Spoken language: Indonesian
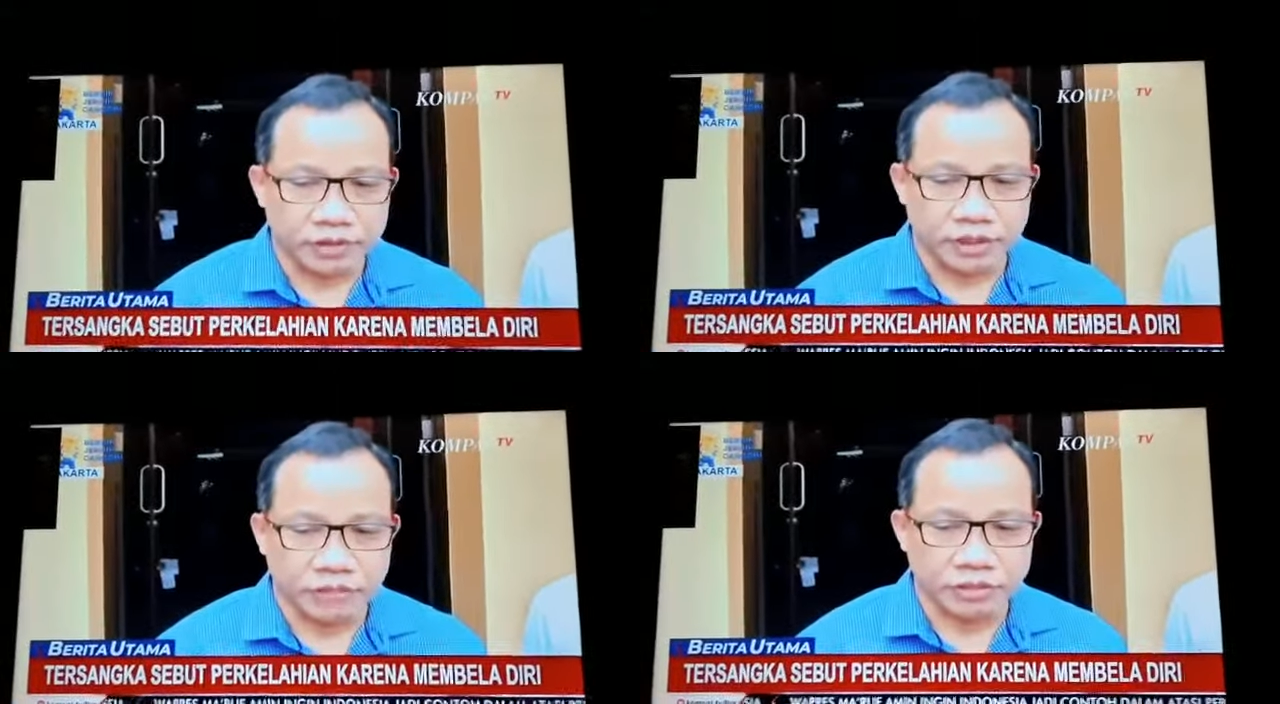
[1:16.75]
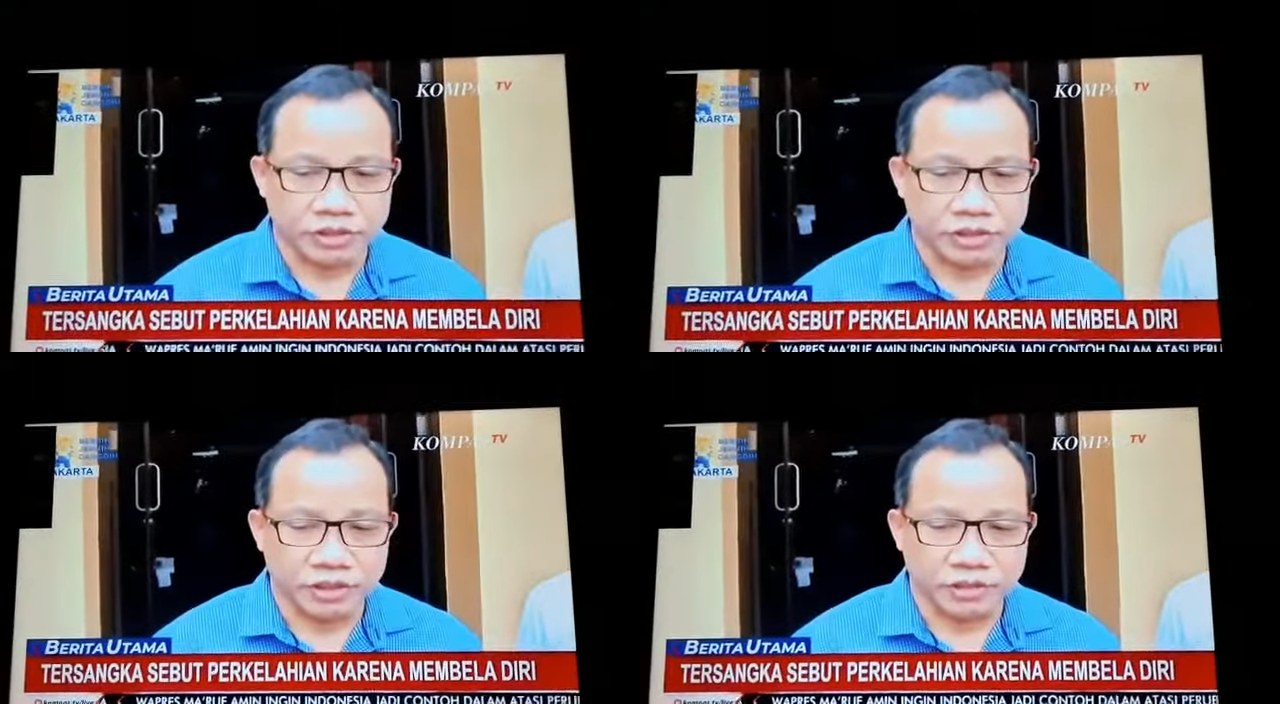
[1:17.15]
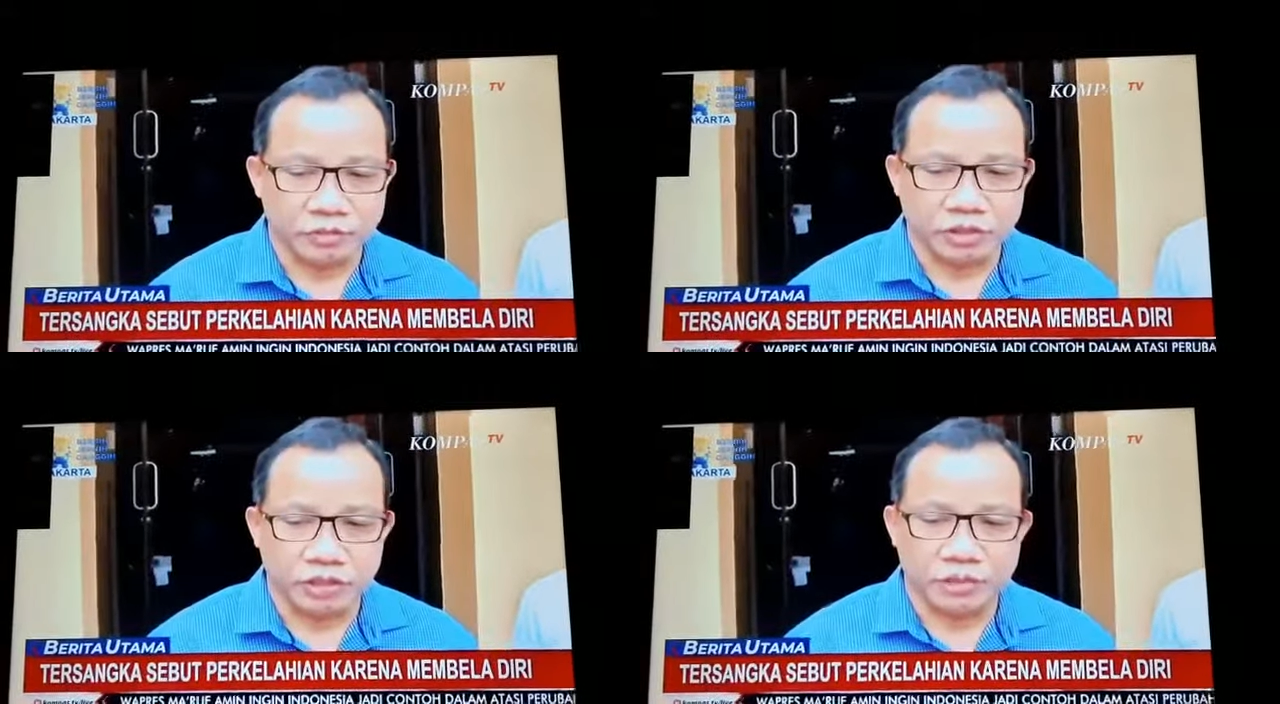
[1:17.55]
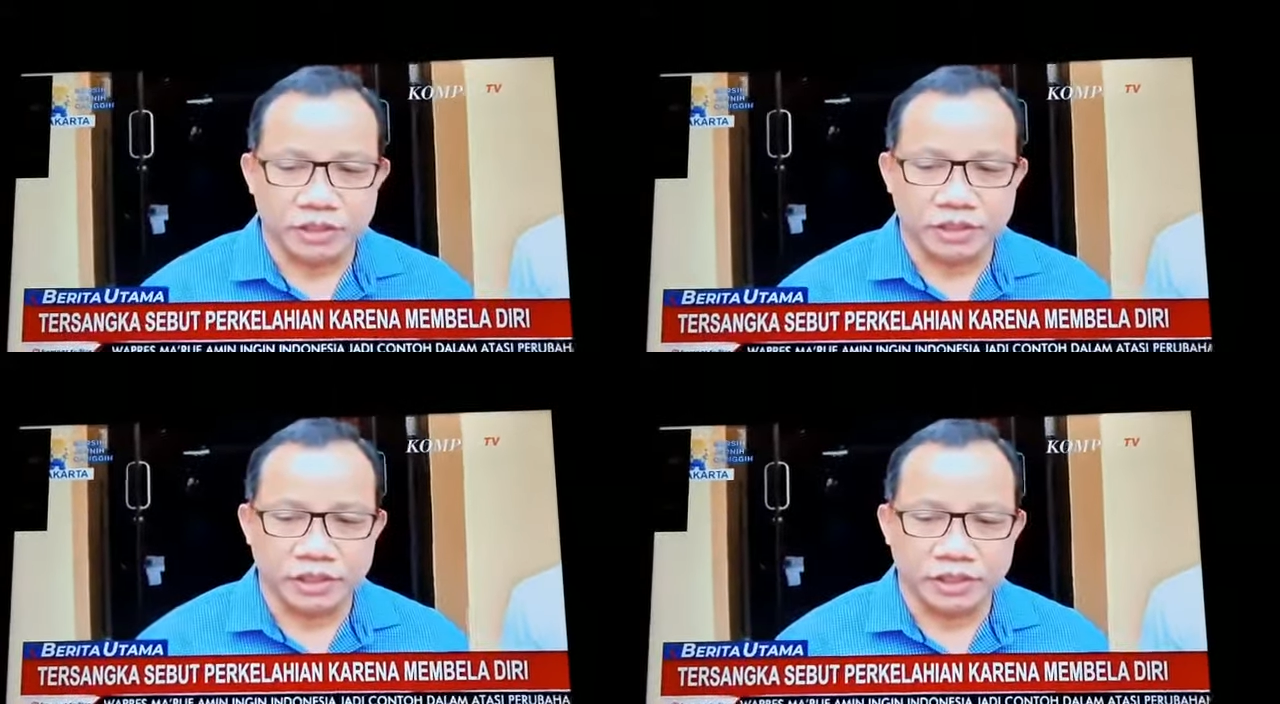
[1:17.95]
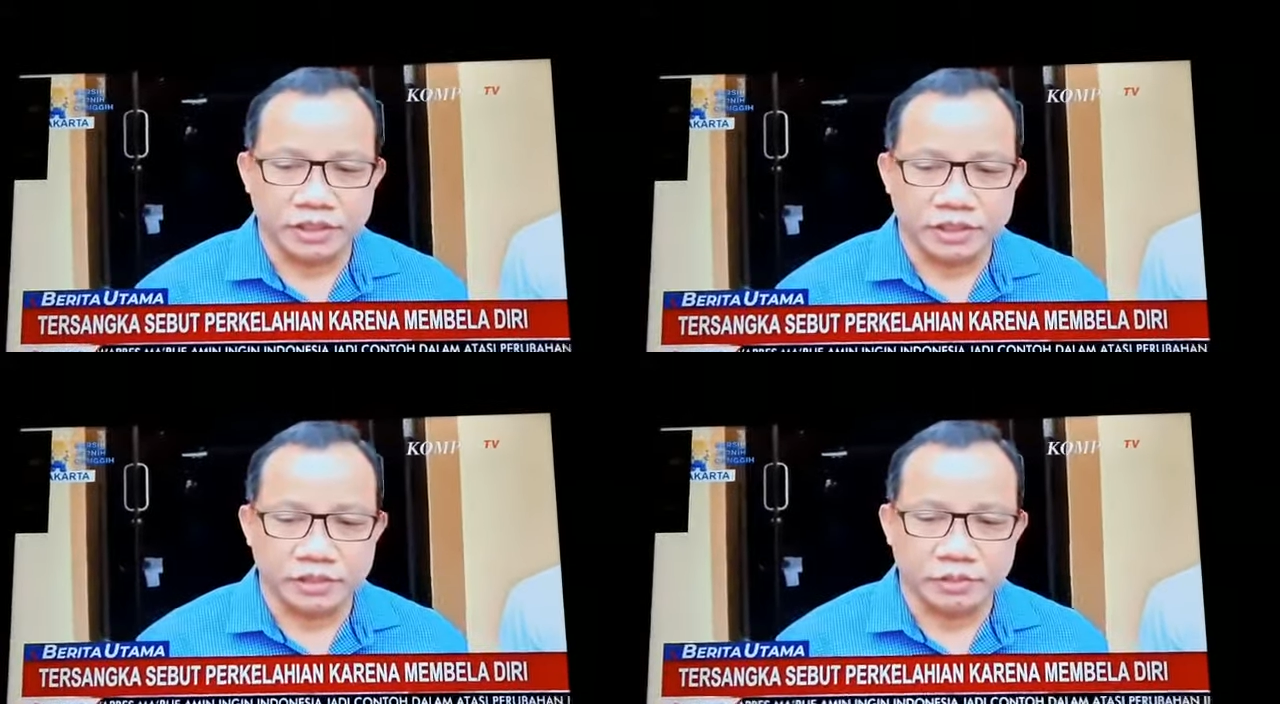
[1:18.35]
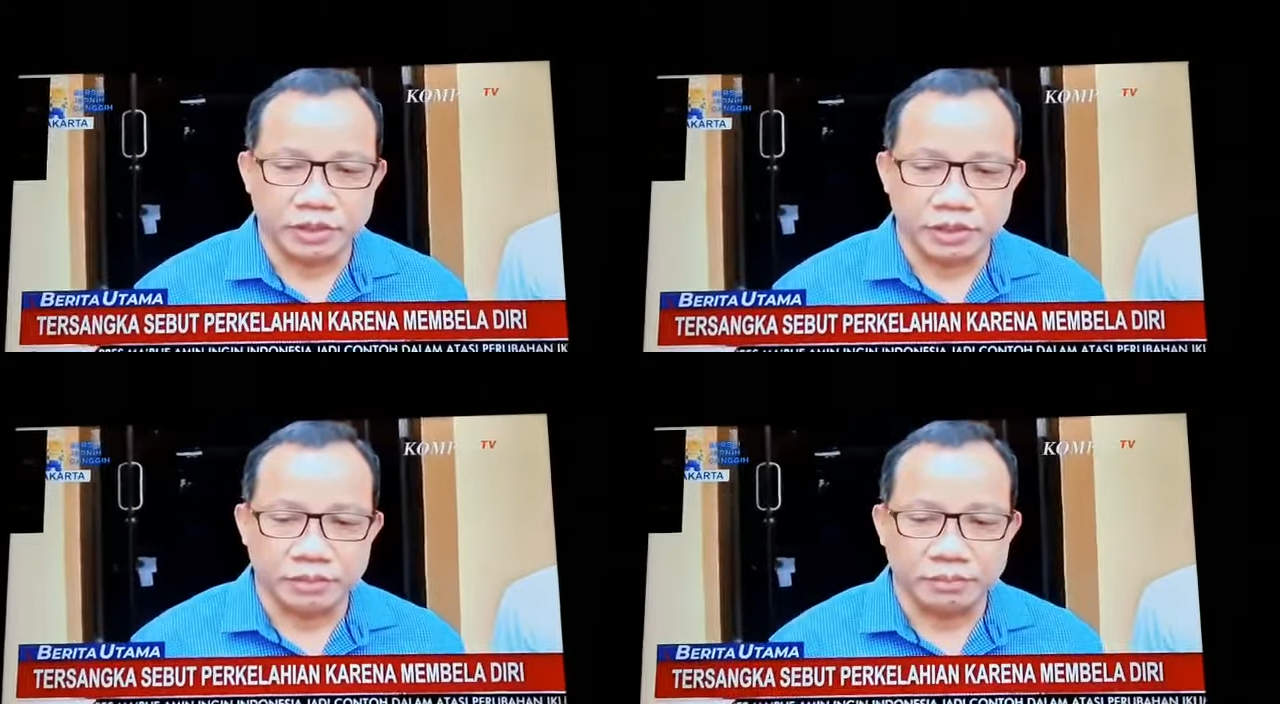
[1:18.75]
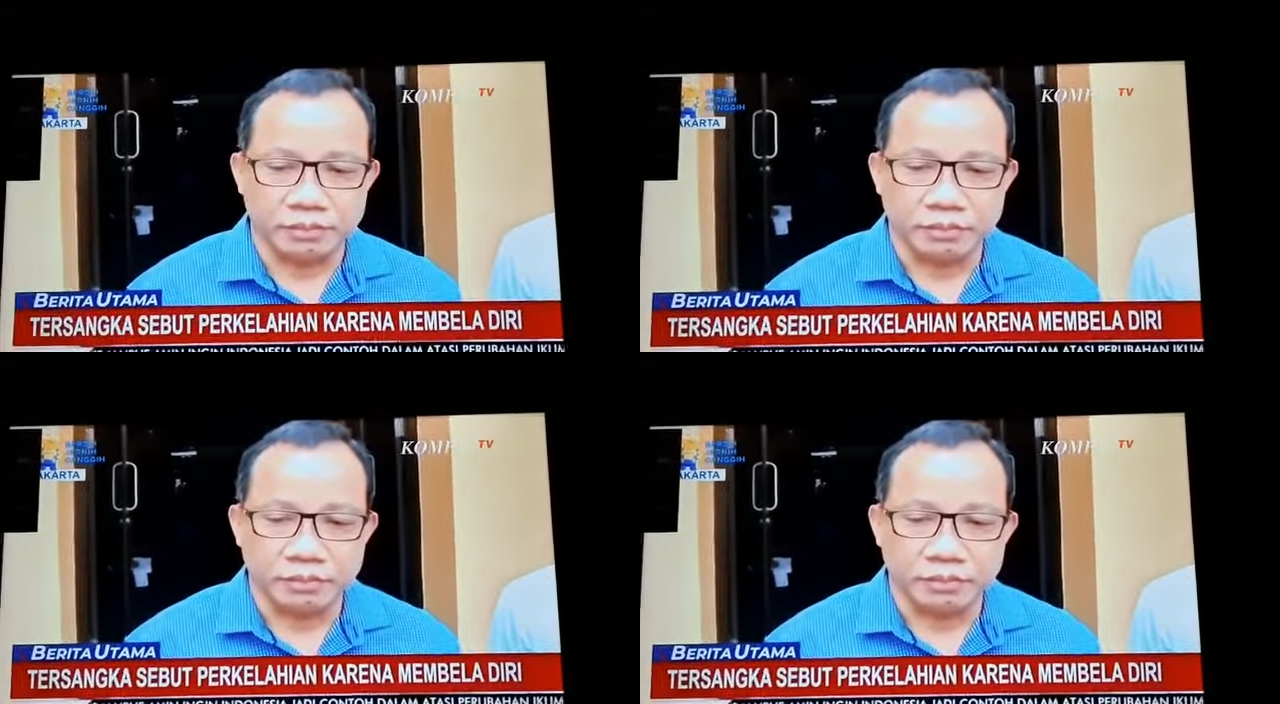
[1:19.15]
kami sendiri bukan penganiayaan ini sebenarnya